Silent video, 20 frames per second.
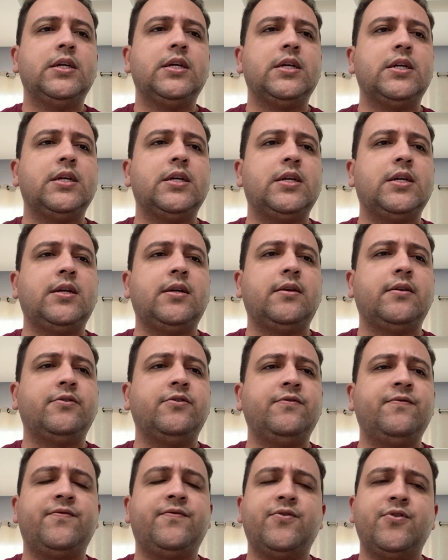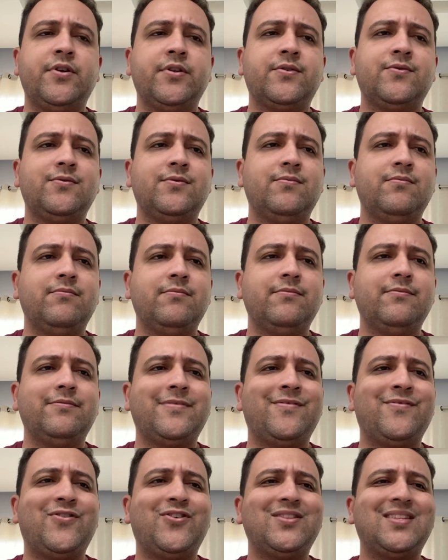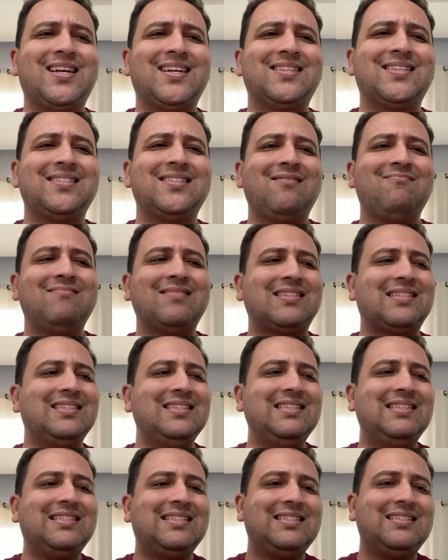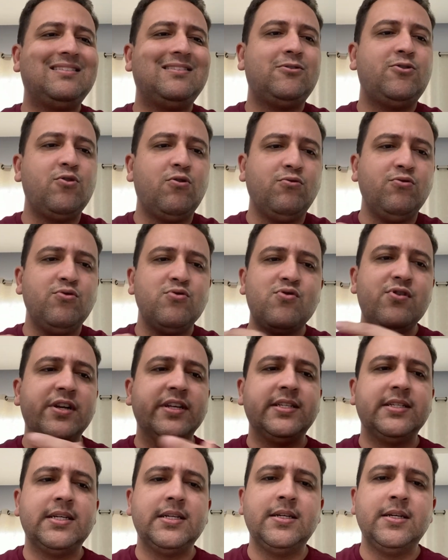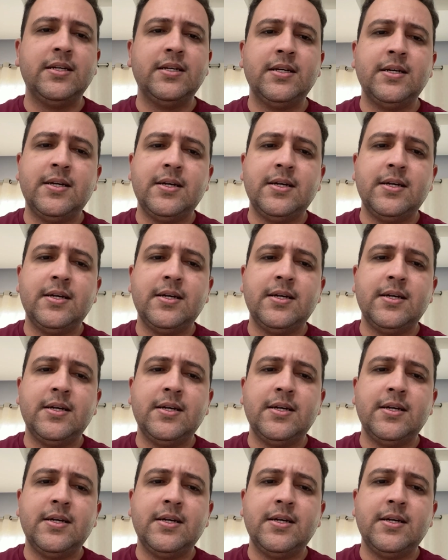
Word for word: é, de votos, uma votação assim estrondosa.